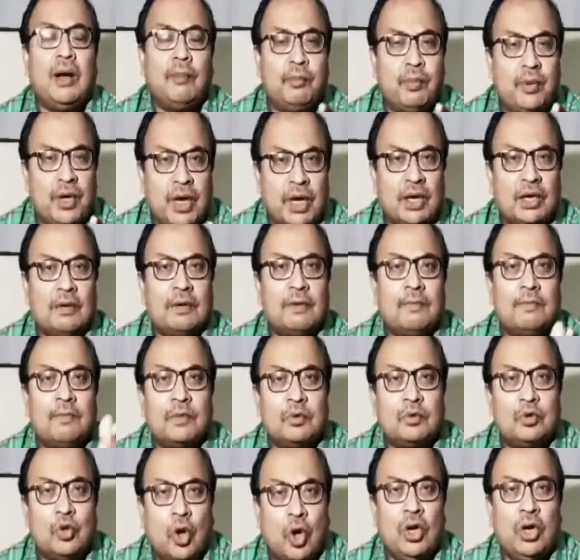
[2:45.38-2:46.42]
আপনার
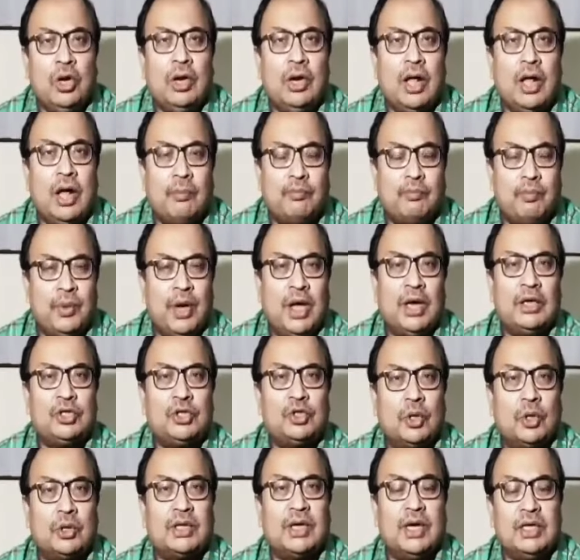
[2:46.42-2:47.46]
দল আপনার
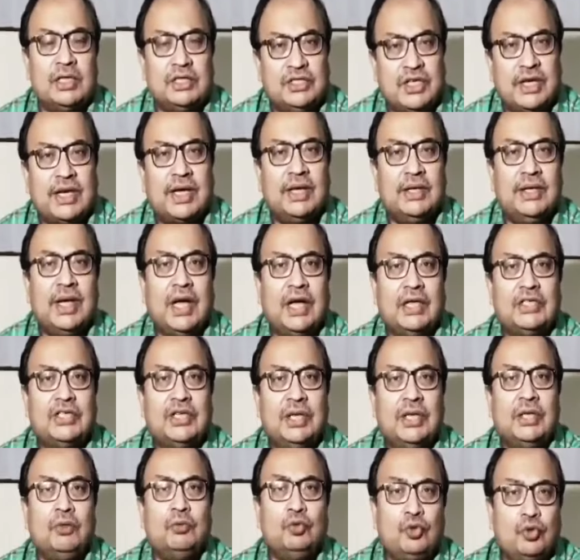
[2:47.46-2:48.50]
সরকার যেখানে
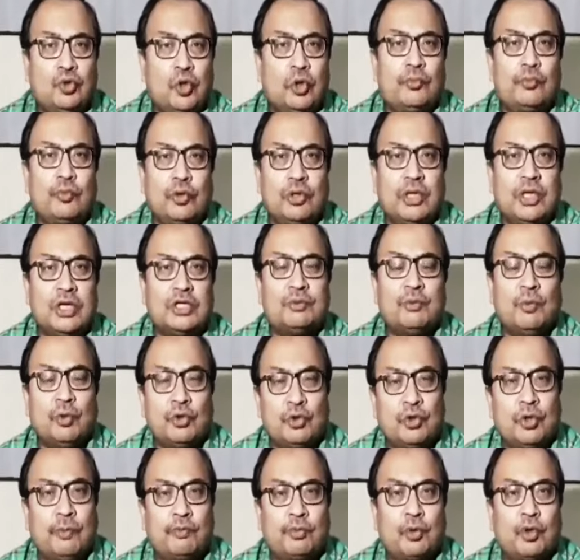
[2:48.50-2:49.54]
আছে উত্তরপ্রদেশ
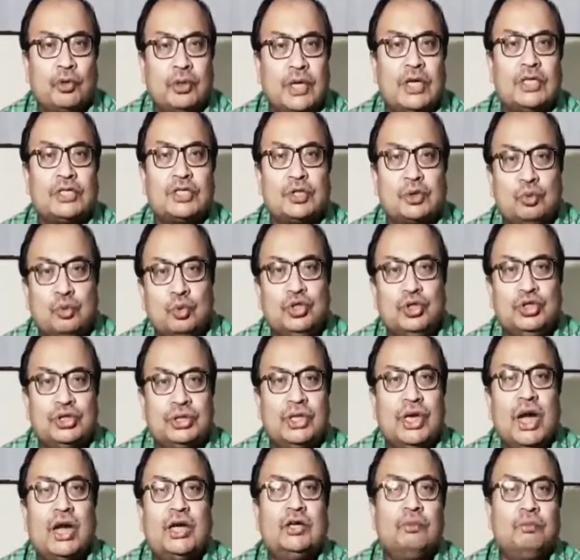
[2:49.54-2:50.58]
মধ্যপ্রদেশ
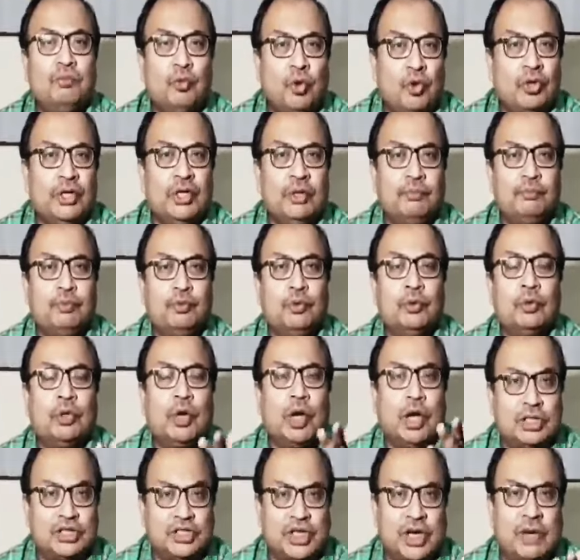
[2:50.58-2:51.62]
গুজরাট মণিপুর
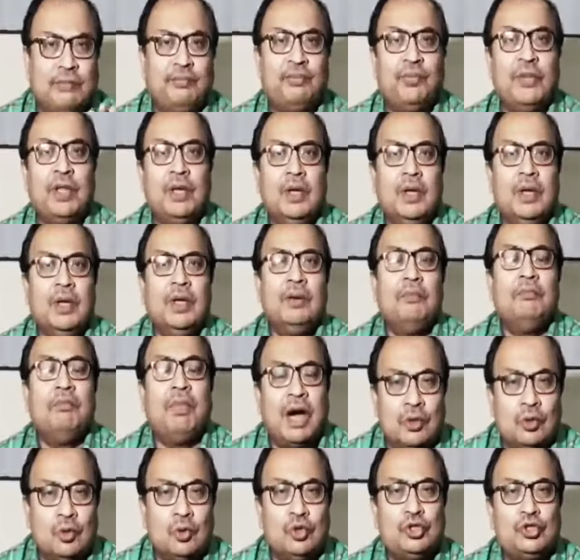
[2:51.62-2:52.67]
আসাম
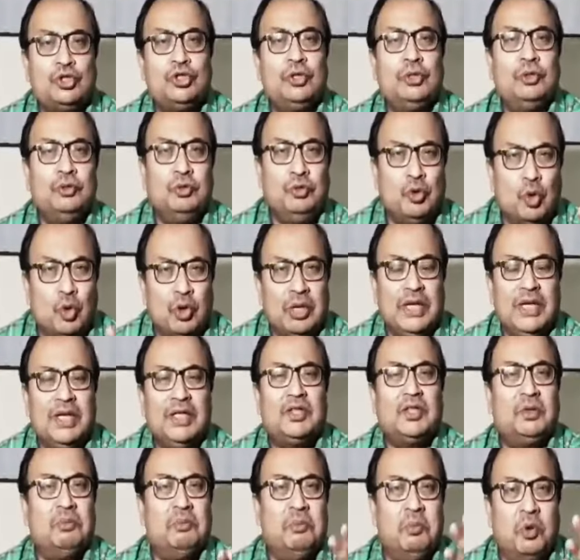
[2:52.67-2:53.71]
মানুষ
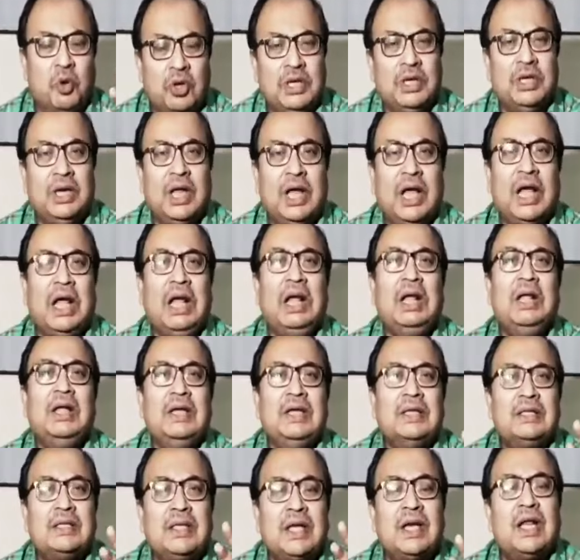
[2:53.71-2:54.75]
দলিত মহিলা
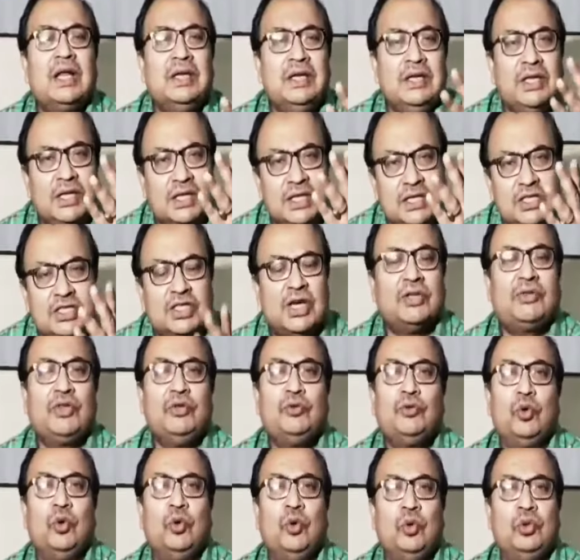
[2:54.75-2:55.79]
তারা
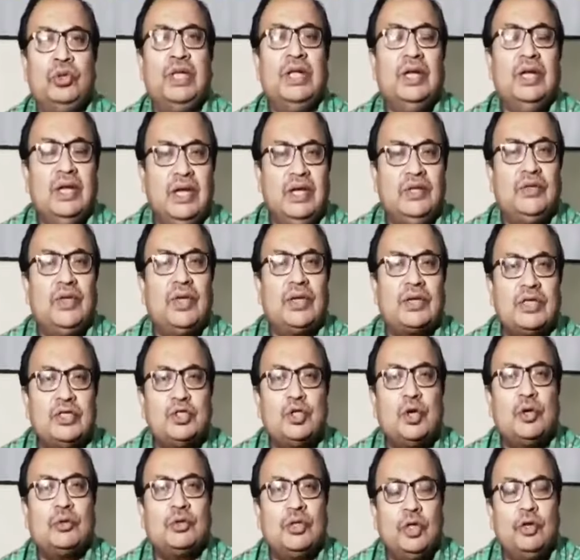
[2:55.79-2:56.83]
নির্যাতিত দিল্লিতে
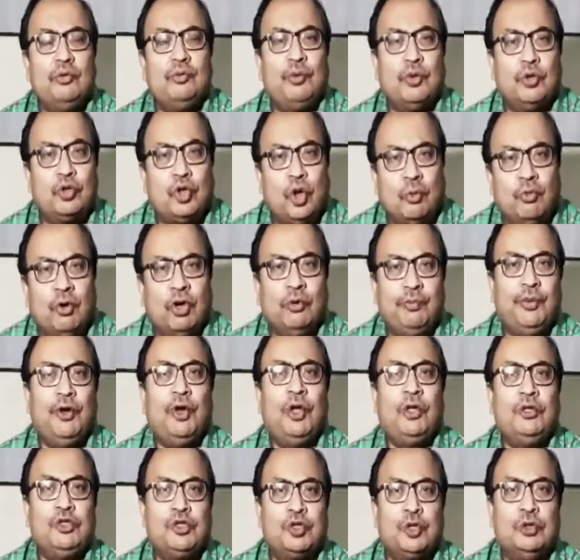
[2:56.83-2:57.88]
কৃষকদের উপর দমন
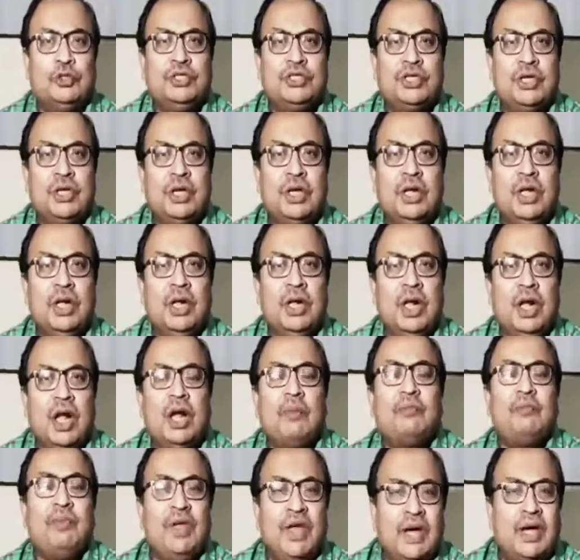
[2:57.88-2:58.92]
পীড়ন চলছে
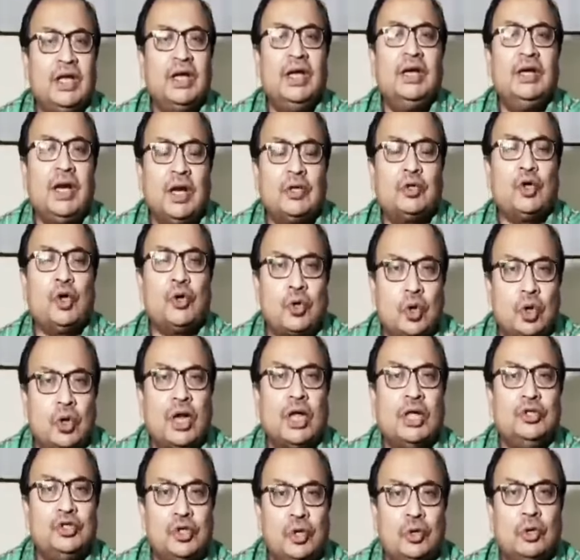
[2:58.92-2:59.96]
আপনি এখানে নাটক
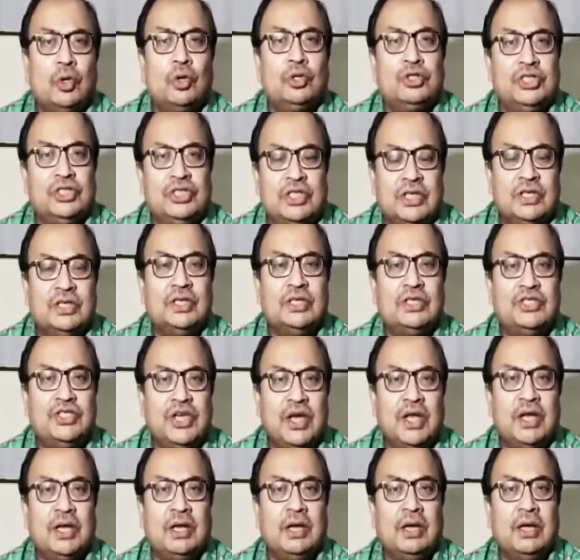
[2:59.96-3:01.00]
করার জন্য চিঠি
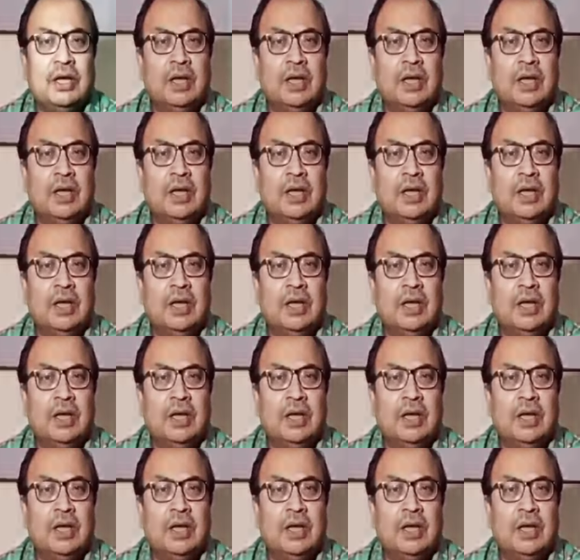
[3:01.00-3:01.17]
দিচ্ছেন